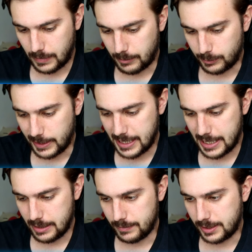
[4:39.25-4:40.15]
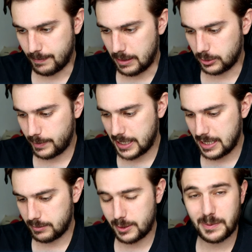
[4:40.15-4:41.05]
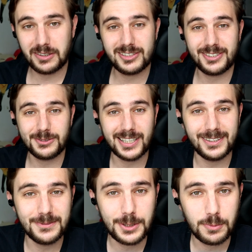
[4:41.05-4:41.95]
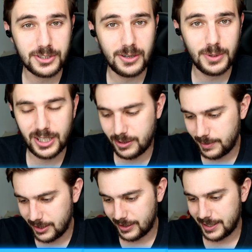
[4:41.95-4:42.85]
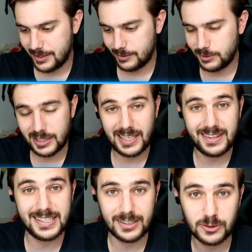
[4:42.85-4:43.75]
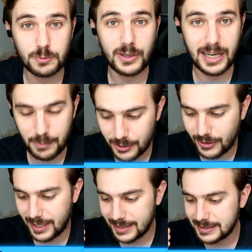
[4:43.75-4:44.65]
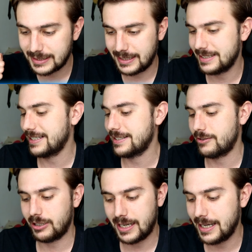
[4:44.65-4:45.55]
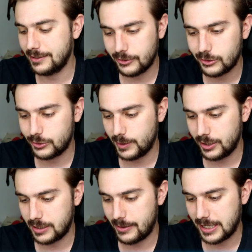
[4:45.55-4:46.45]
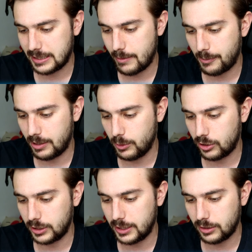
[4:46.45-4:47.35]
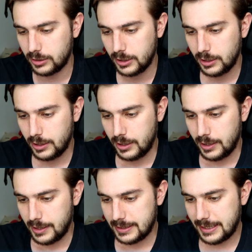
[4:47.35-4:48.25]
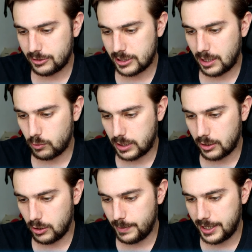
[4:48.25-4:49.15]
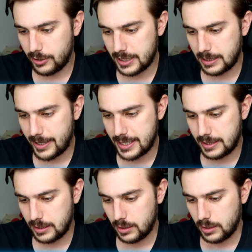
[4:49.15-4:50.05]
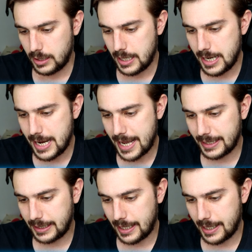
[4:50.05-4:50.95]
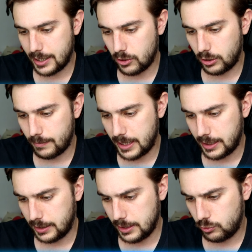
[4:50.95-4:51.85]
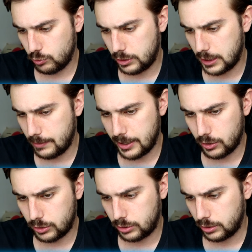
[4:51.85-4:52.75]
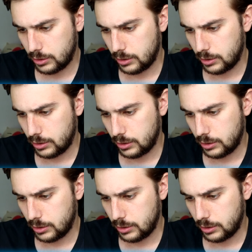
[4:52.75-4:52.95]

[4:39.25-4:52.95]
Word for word: Vamos B-Games, vamos B-Games Espero que os esté gustando mucho mucho el vídeo, loquillos Muchas gracias a todos por el apoyo que le, dais, le estáis dando al canal en todos los vídeos La verdad es que me pone muy contento Si os está gustando el vídeo, ya sabéis like enorme y suscribiros